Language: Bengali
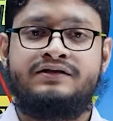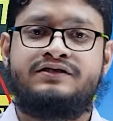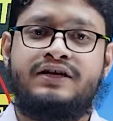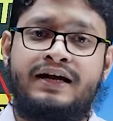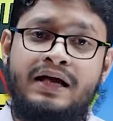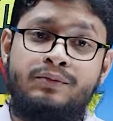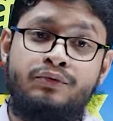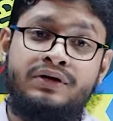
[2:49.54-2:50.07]

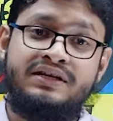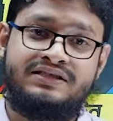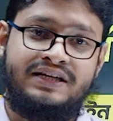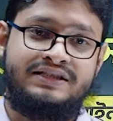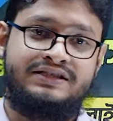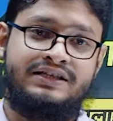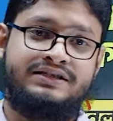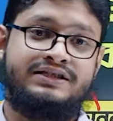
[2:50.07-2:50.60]
যারা এমনকি
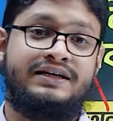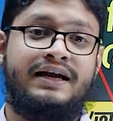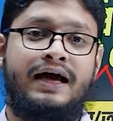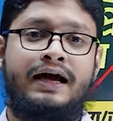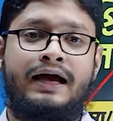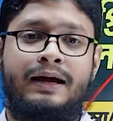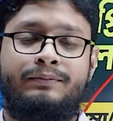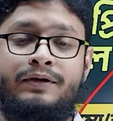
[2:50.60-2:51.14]
চাচ্ছেন যে না
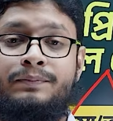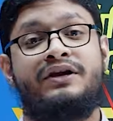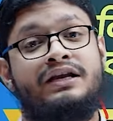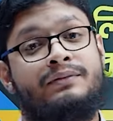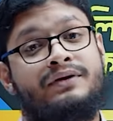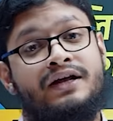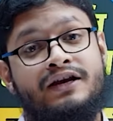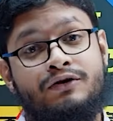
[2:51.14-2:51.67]
আমরা
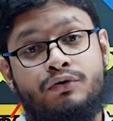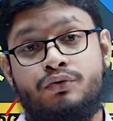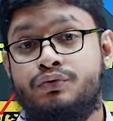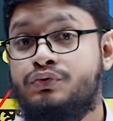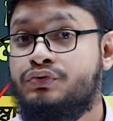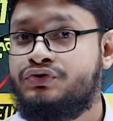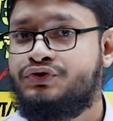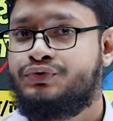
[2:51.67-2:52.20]
প্রিলিমিনারি কোনো
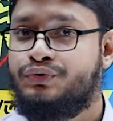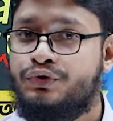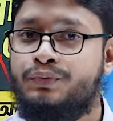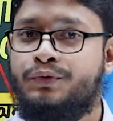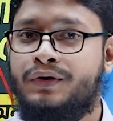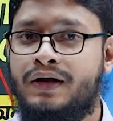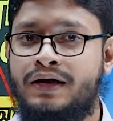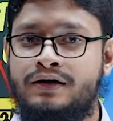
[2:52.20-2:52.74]
কোর্স
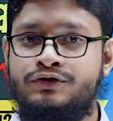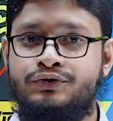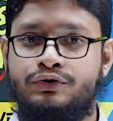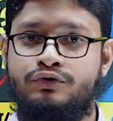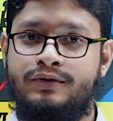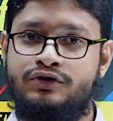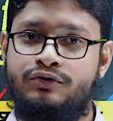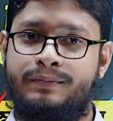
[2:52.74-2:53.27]
করব না
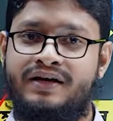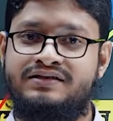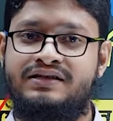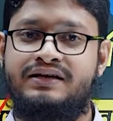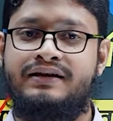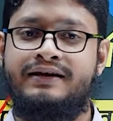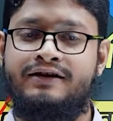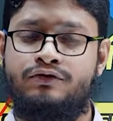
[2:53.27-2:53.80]
শুধুমাত্র
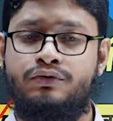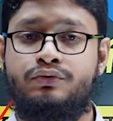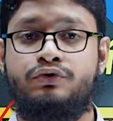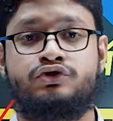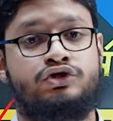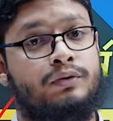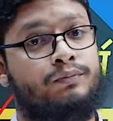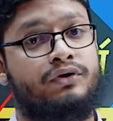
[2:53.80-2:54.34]
বেসিক লিখিত
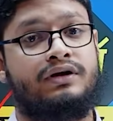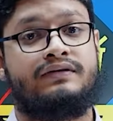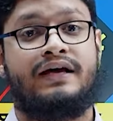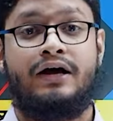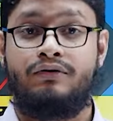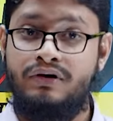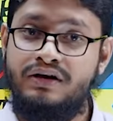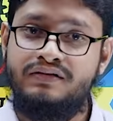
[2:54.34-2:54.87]
কোর্স সম্পর্কে
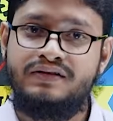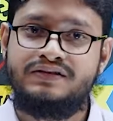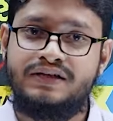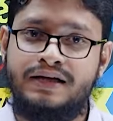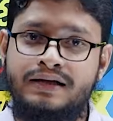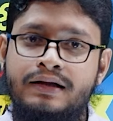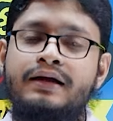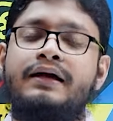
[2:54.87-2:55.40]
ধারণা নিতে
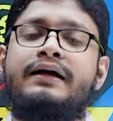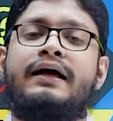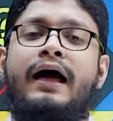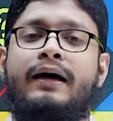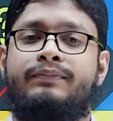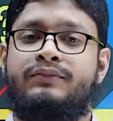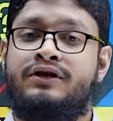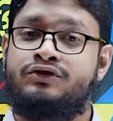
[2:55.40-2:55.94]
চাই
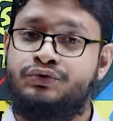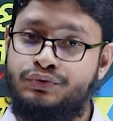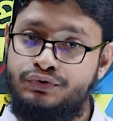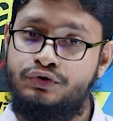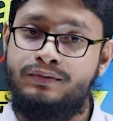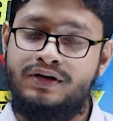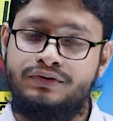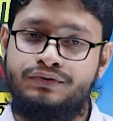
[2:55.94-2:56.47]
আপনারা
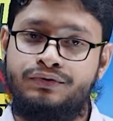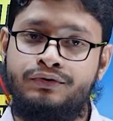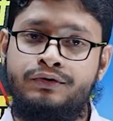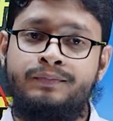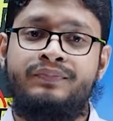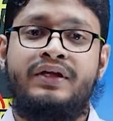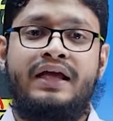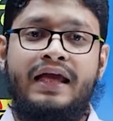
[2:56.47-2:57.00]
শুধুমাত্র
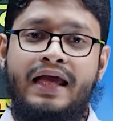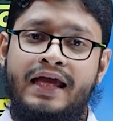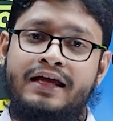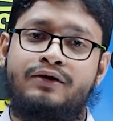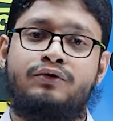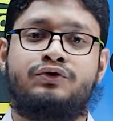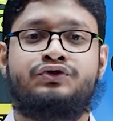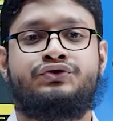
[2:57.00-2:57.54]
এই
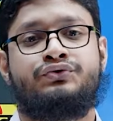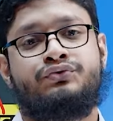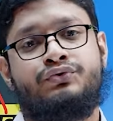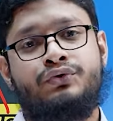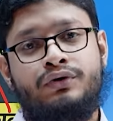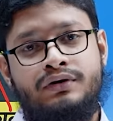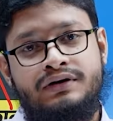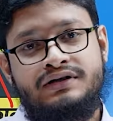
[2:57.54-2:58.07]

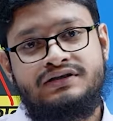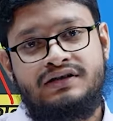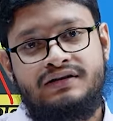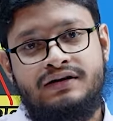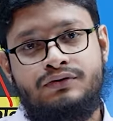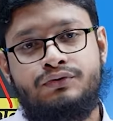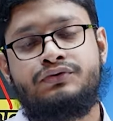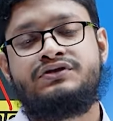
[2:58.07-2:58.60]
কোর্সটুকু
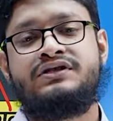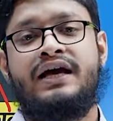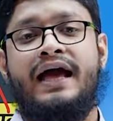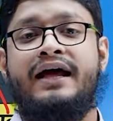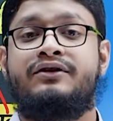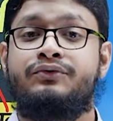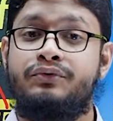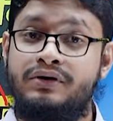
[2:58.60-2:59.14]
নিজেদের কোর্সে
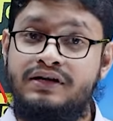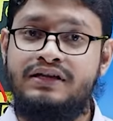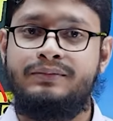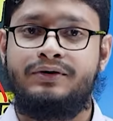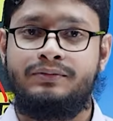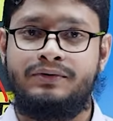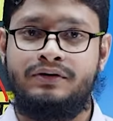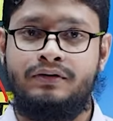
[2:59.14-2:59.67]
অ্যাড করে নিতে
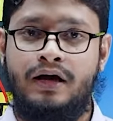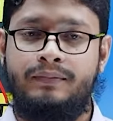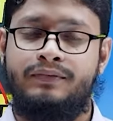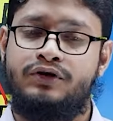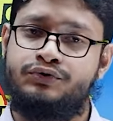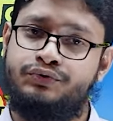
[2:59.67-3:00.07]
পারবেন আপনারা